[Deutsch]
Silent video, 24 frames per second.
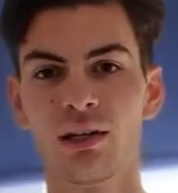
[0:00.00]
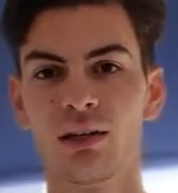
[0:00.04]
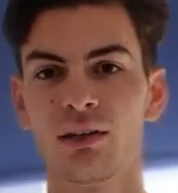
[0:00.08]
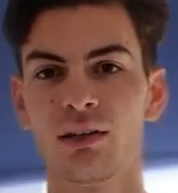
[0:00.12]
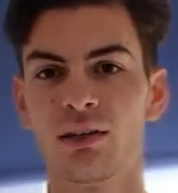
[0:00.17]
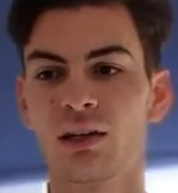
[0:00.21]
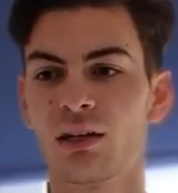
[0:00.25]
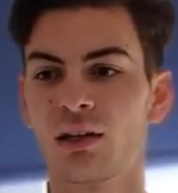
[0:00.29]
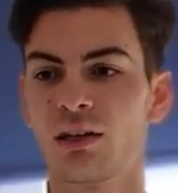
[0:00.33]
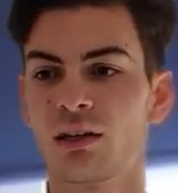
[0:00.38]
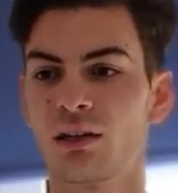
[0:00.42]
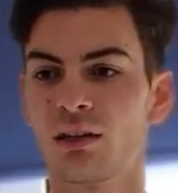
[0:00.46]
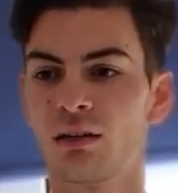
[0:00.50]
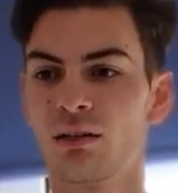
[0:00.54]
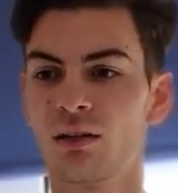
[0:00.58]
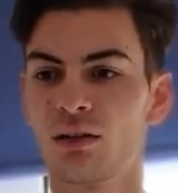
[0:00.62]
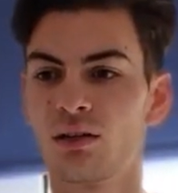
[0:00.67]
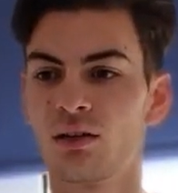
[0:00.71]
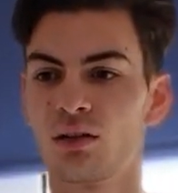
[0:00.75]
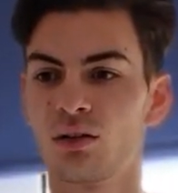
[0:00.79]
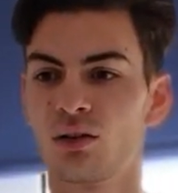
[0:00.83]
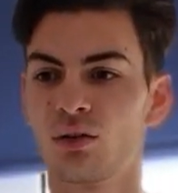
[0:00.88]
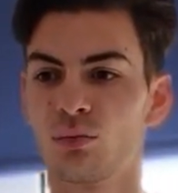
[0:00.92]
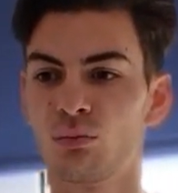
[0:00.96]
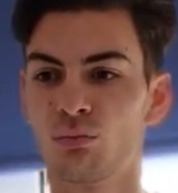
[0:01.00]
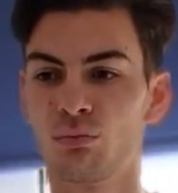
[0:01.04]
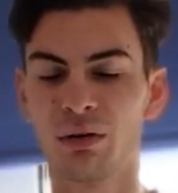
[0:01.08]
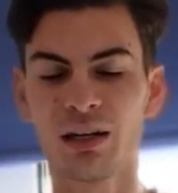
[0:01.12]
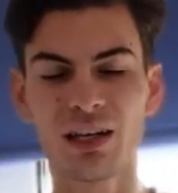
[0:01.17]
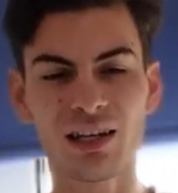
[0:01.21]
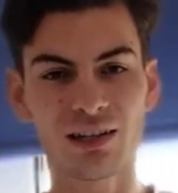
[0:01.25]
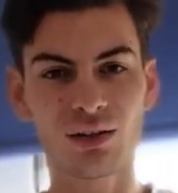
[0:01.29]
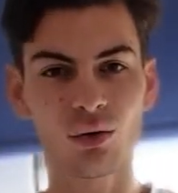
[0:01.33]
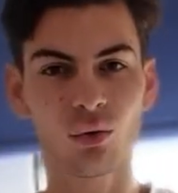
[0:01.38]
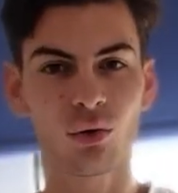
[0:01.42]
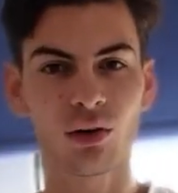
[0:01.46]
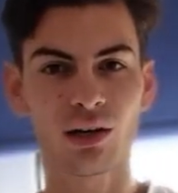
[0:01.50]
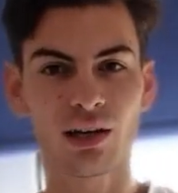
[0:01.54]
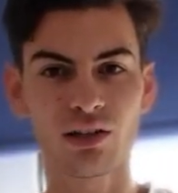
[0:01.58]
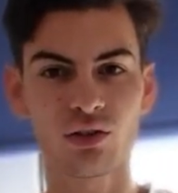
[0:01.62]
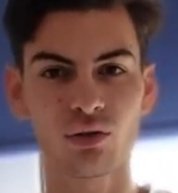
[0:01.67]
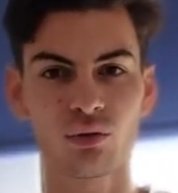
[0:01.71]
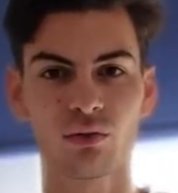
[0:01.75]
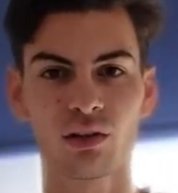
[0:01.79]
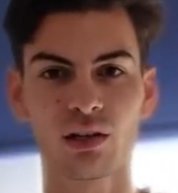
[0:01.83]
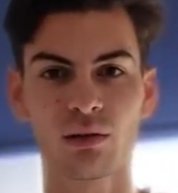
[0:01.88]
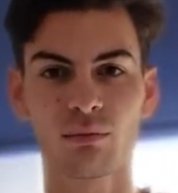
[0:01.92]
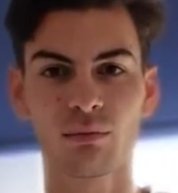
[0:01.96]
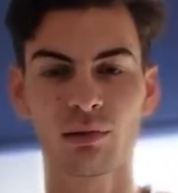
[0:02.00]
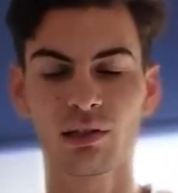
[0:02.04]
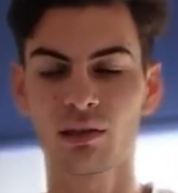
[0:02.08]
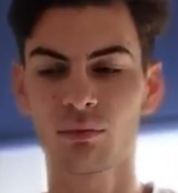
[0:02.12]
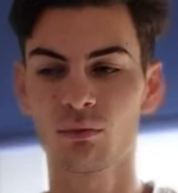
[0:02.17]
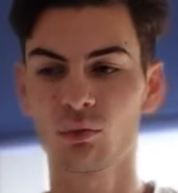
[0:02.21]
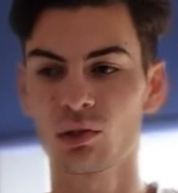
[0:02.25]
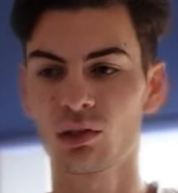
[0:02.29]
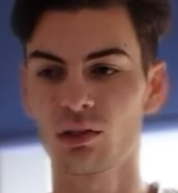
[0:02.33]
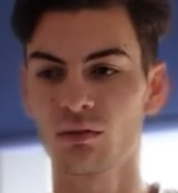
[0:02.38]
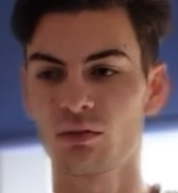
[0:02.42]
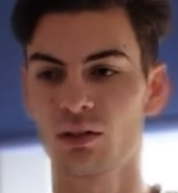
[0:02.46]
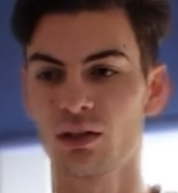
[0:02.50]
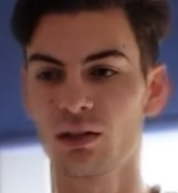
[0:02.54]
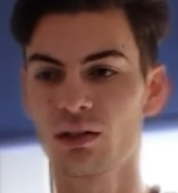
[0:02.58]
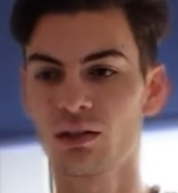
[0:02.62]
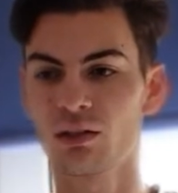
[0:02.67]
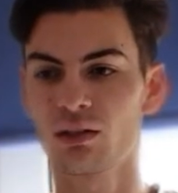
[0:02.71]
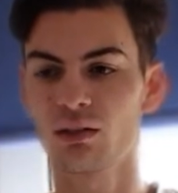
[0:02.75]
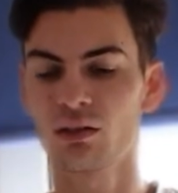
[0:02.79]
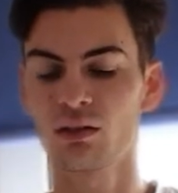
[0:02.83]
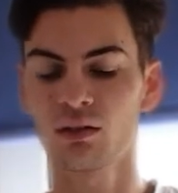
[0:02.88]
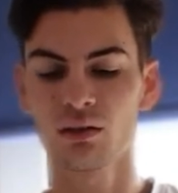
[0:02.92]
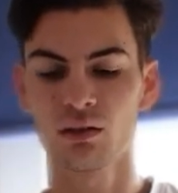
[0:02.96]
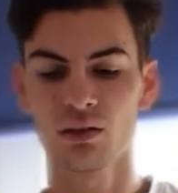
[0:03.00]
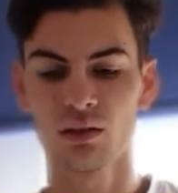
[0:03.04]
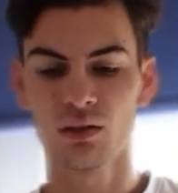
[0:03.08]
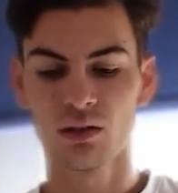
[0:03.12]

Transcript: dann äh, bin ich auch gleich schon wieder ein bisschen motivierter.